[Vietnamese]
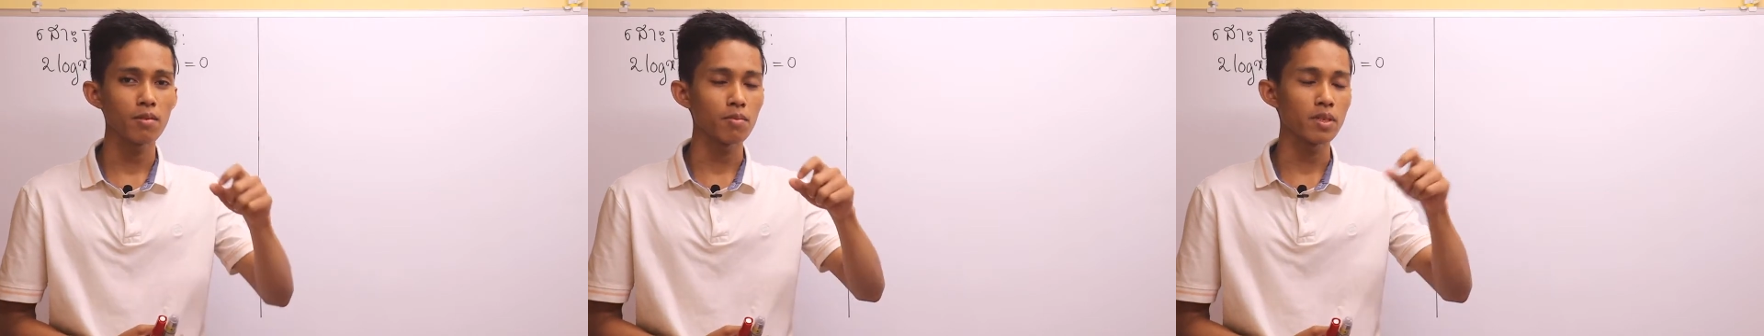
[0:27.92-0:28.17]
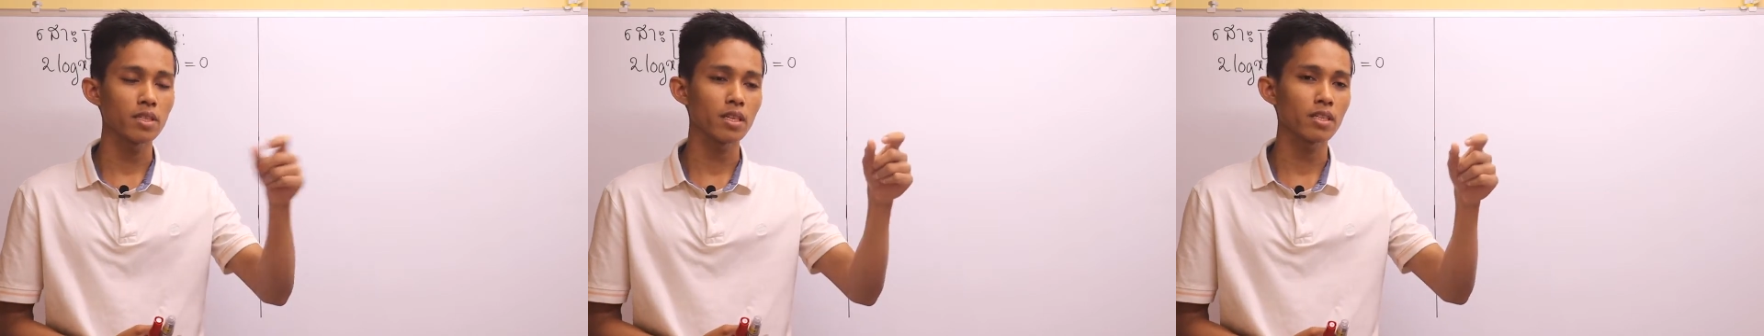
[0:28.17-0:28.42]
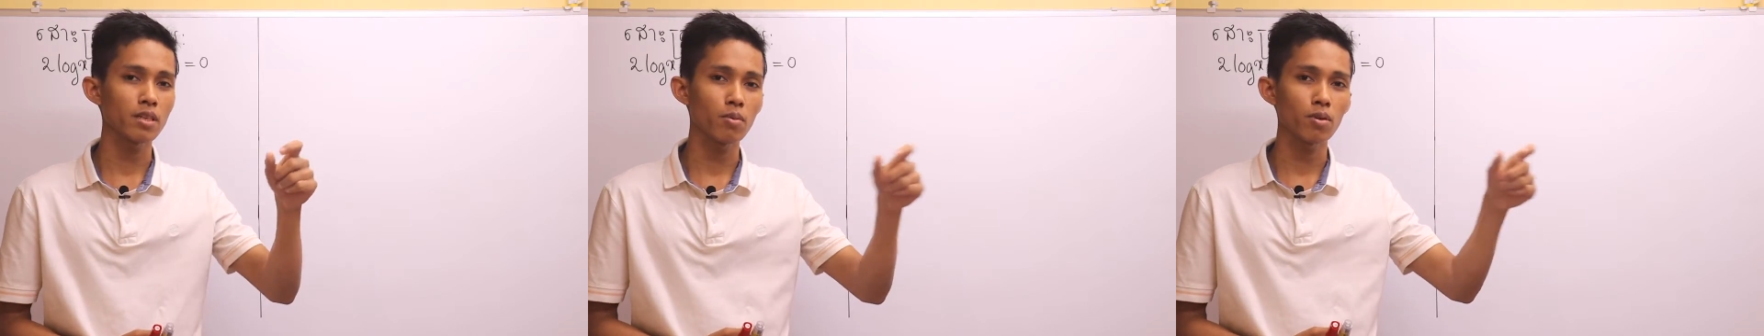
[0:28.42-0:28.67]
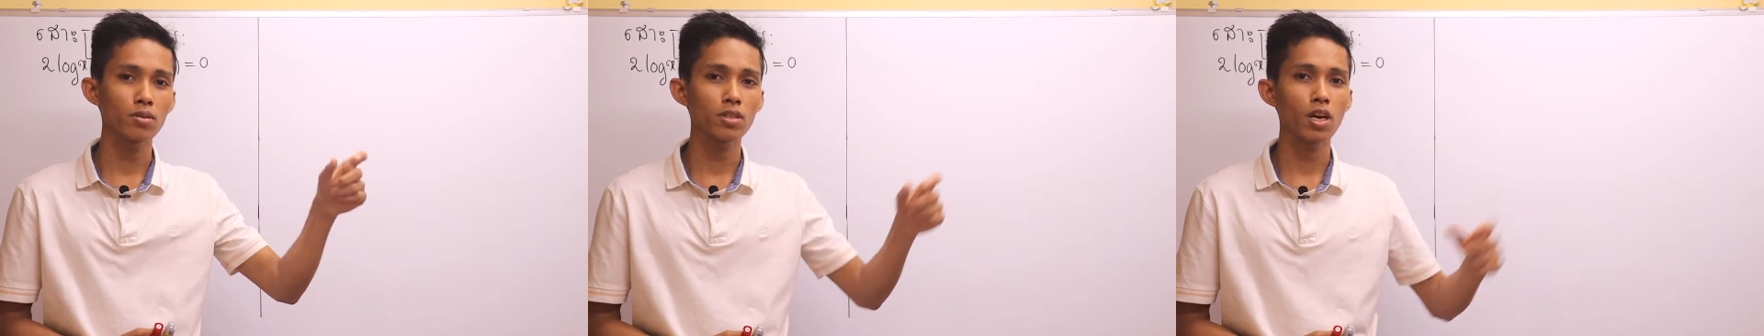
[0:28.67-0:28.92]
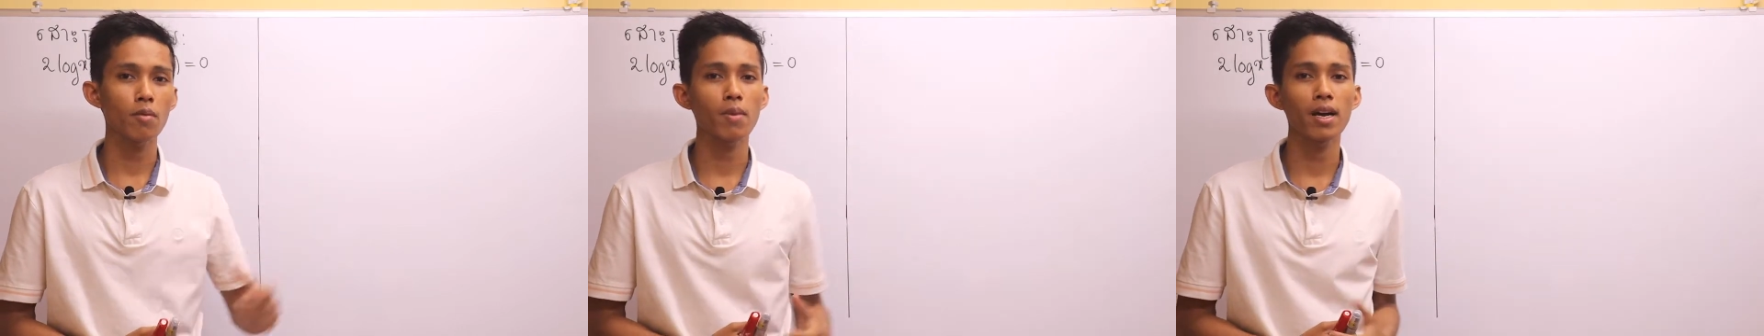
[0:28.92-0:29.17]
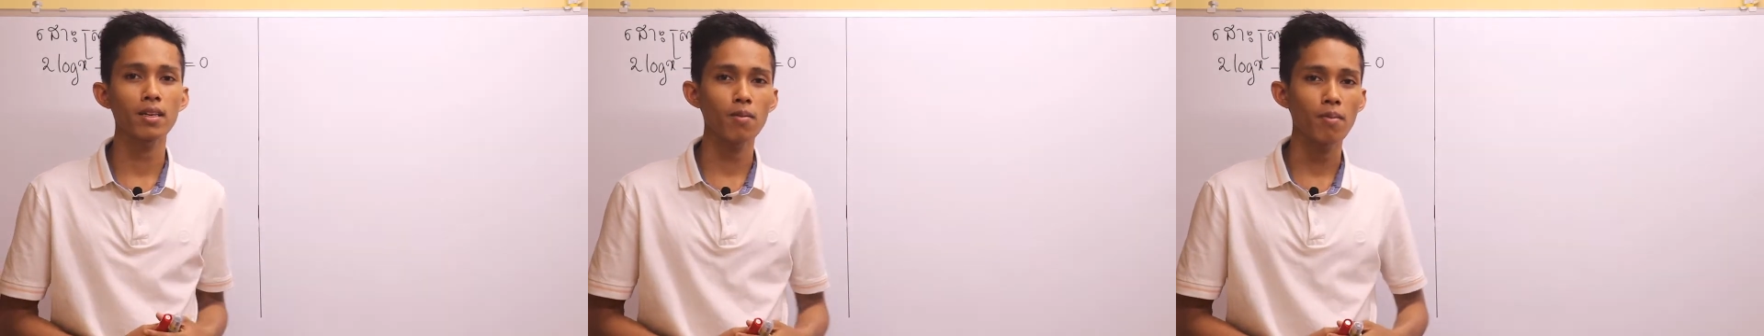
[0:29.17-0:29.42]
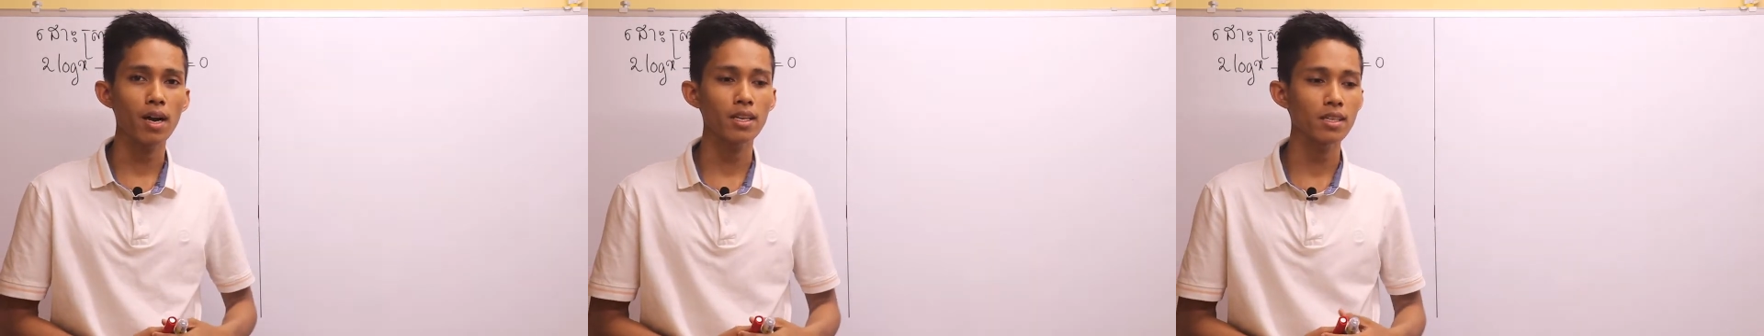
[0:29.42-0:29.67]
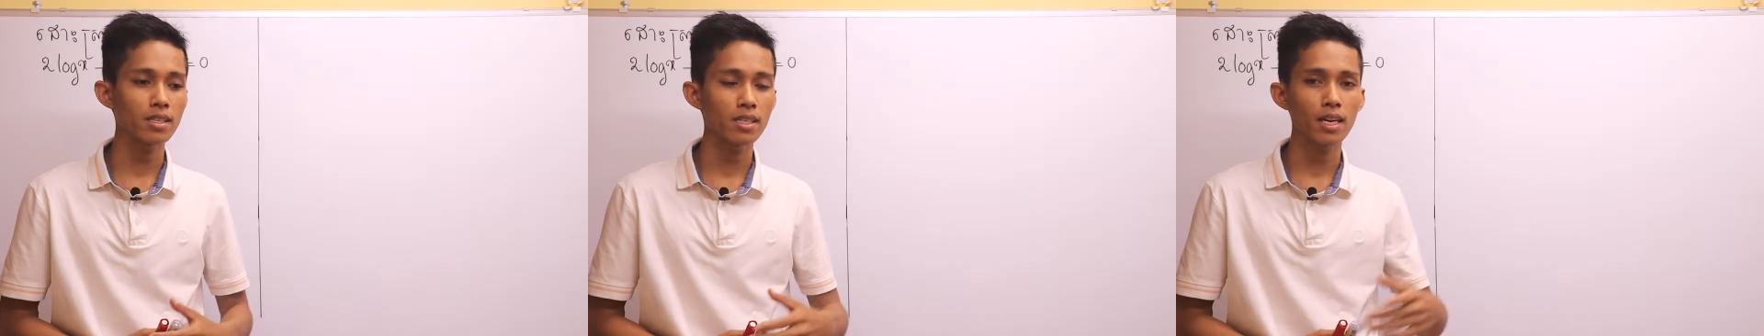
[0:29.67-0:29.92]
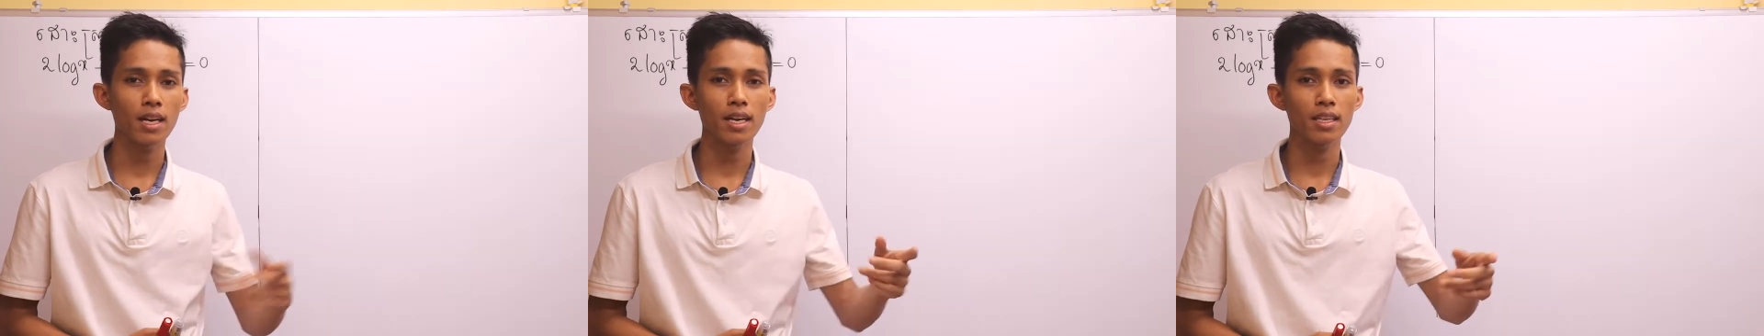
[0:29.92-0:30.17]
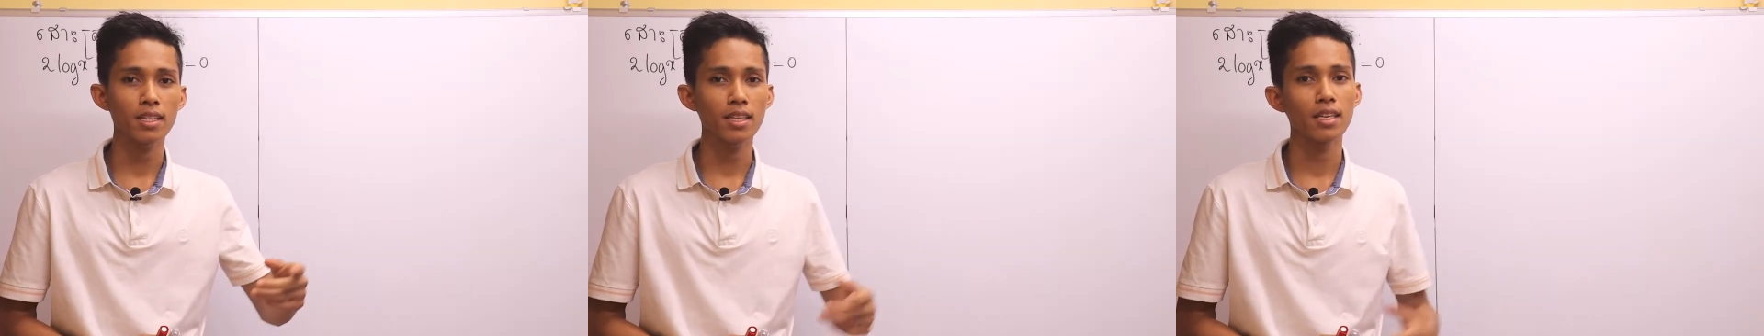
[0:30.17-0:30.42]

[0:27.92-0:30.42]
bởi sân dịp ôn tròn màn lùm ắt dương ai